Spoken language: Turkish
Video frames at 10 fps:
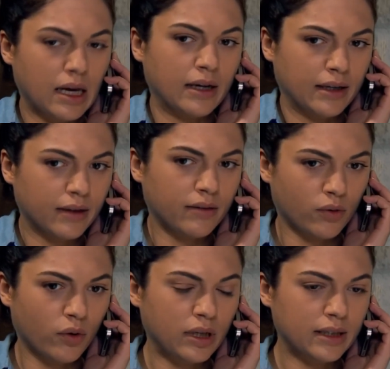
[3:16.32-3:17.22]
Yani
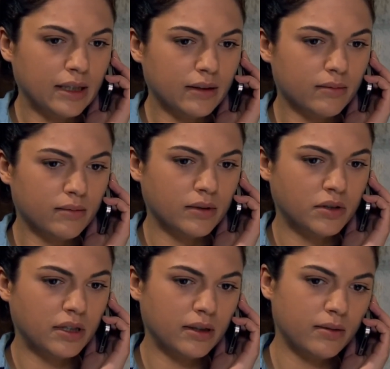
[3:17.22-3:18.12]
e, öyle de
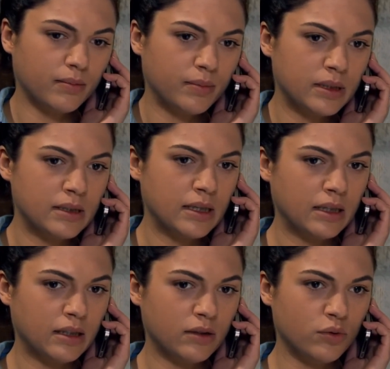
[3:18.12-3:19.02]
işte biz
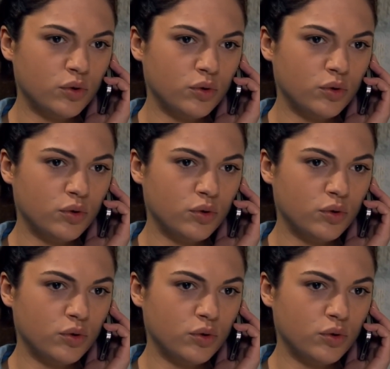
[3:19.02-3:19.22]
Yiğit'le